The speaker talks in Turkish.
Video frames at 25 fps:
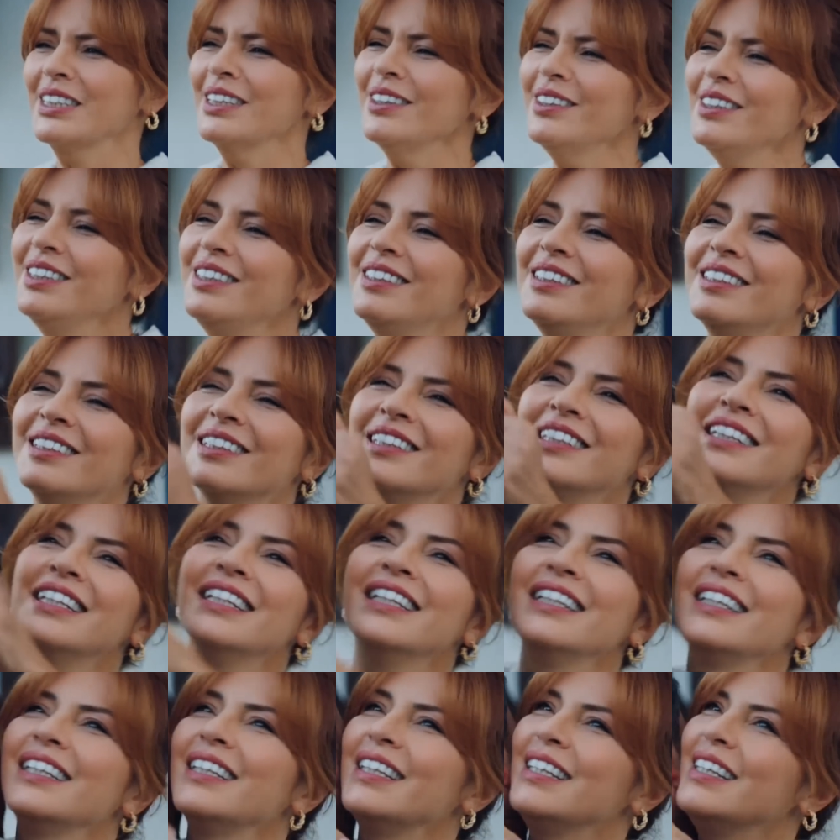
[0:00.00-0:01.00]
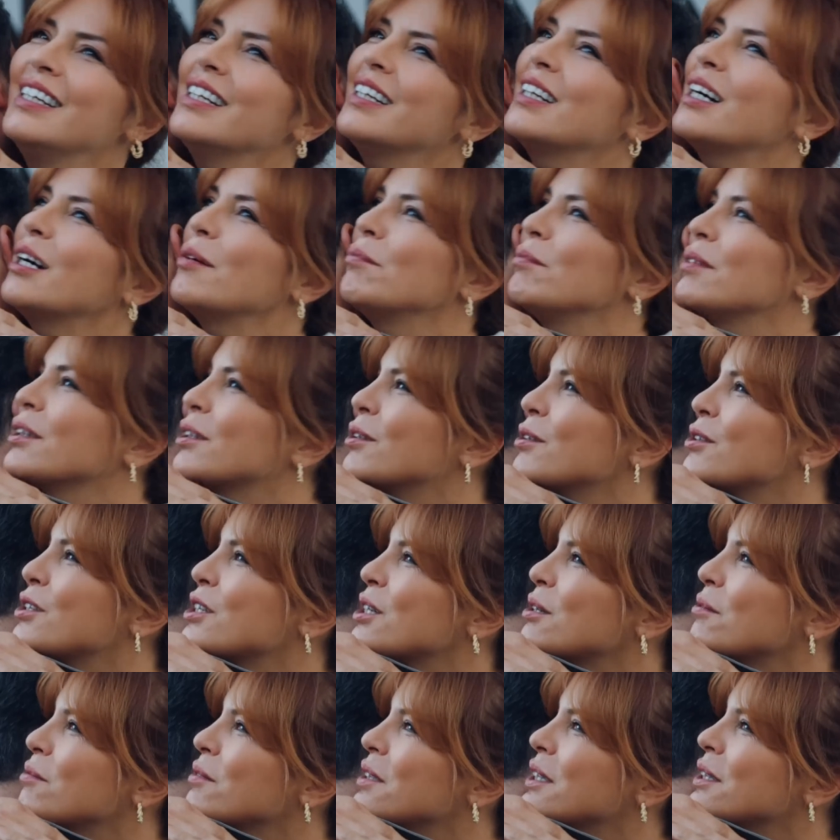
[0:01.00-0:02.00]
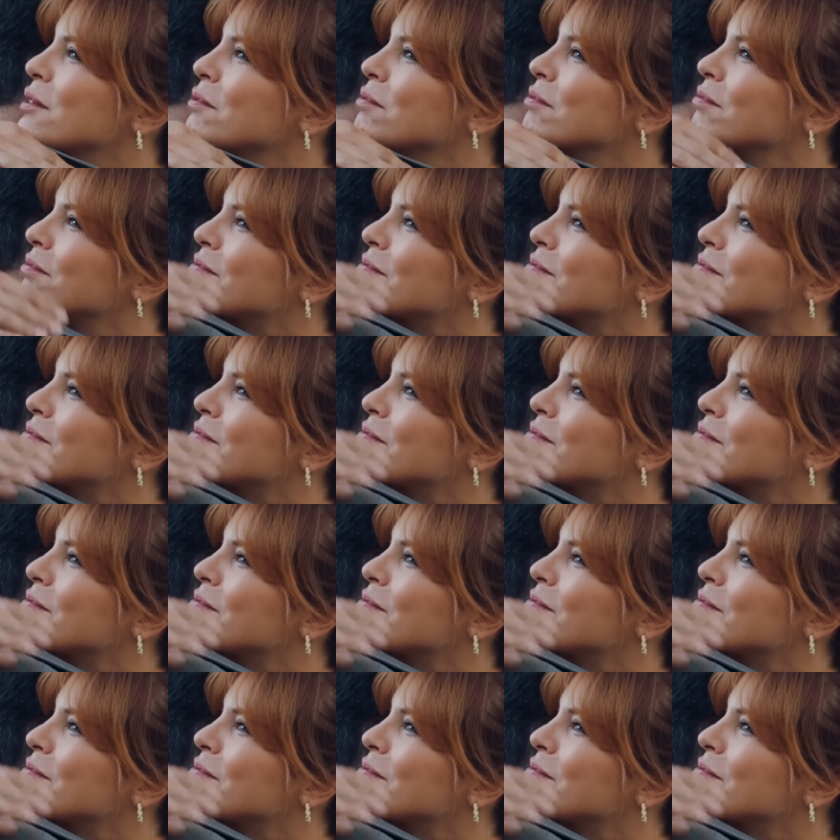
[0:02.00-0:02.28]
Ay iyi kalpli kocam benim.